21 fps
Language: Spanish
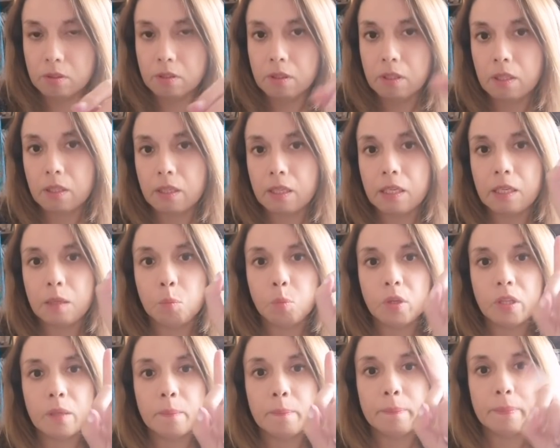y que le
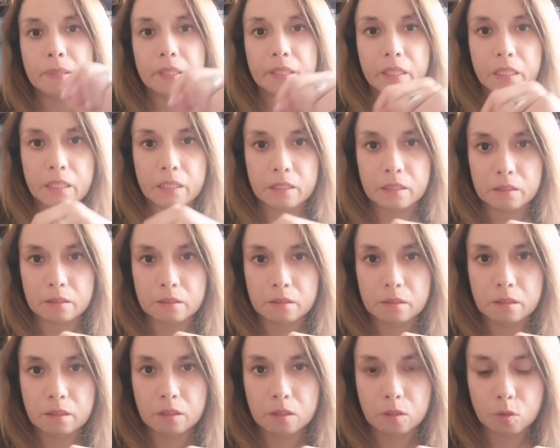puedan pagar
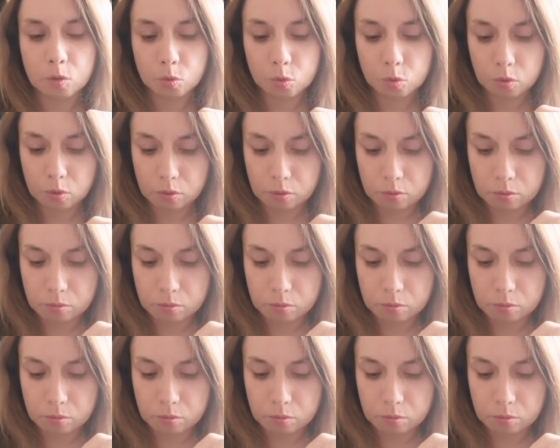incluso.